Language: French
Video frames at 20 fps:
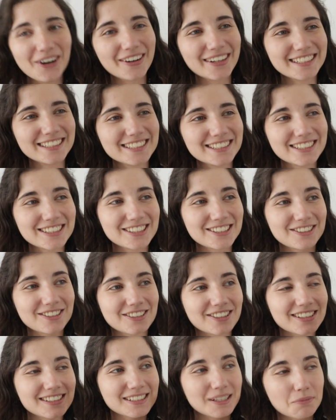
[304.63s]
Et du coup, je suis
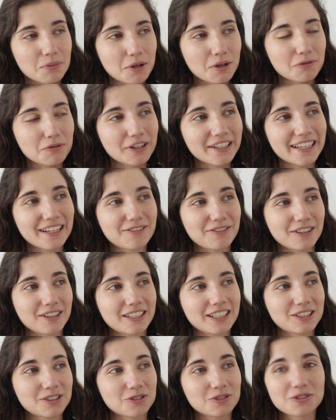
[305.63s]
contente, c'est la première fois qu'elle fait
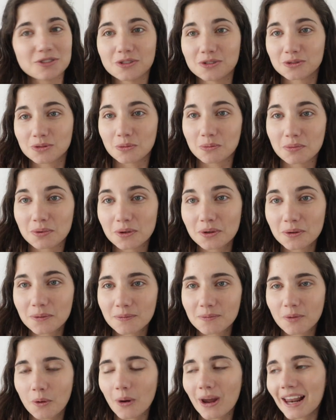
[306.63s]
quelque chose dans son pot.
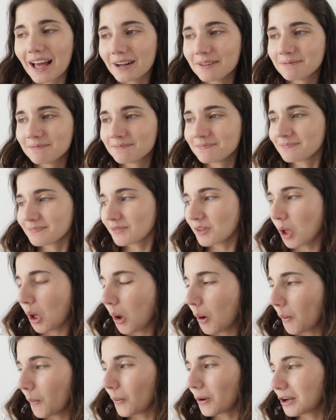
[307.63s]
Voilà.
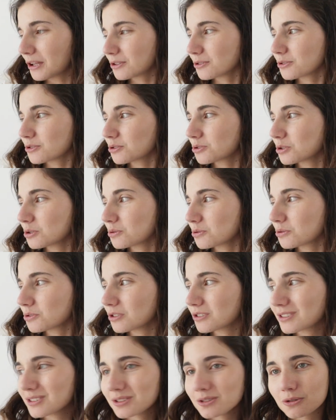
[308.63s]
Voilà, donc je suis
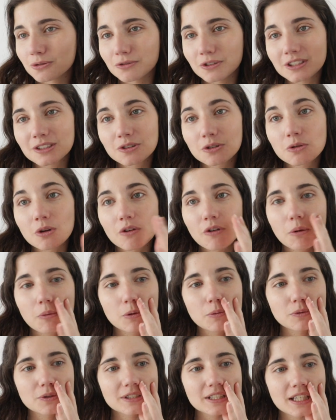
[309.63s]
contente. Le fait de lui avoir
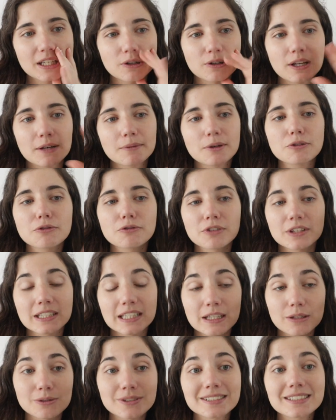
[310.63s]
proposé régulièrement fait
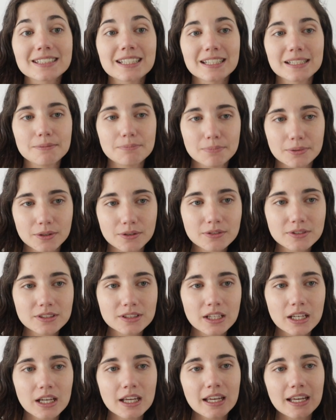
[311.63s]
qu'elle aussi, elle y pense.